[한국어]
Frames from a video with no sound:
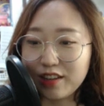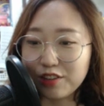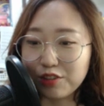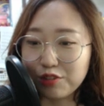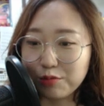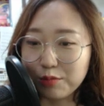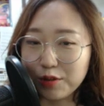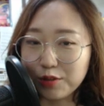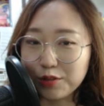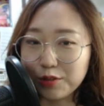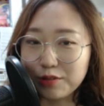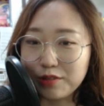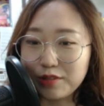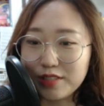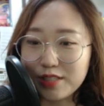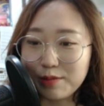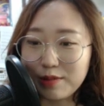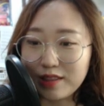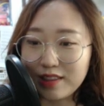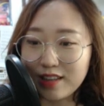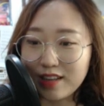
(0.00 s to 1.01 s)
또목초를
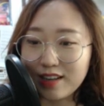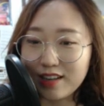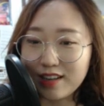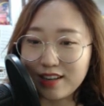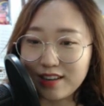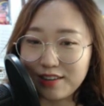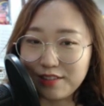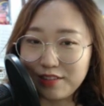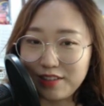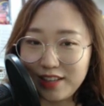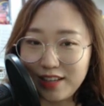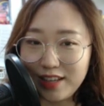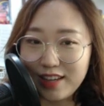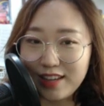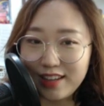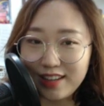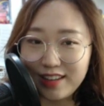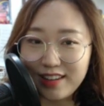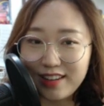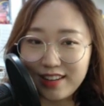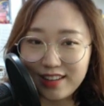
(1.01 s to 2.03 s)
잡았다.
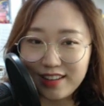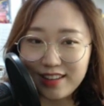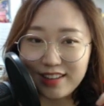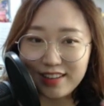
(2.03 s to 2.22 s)
오예.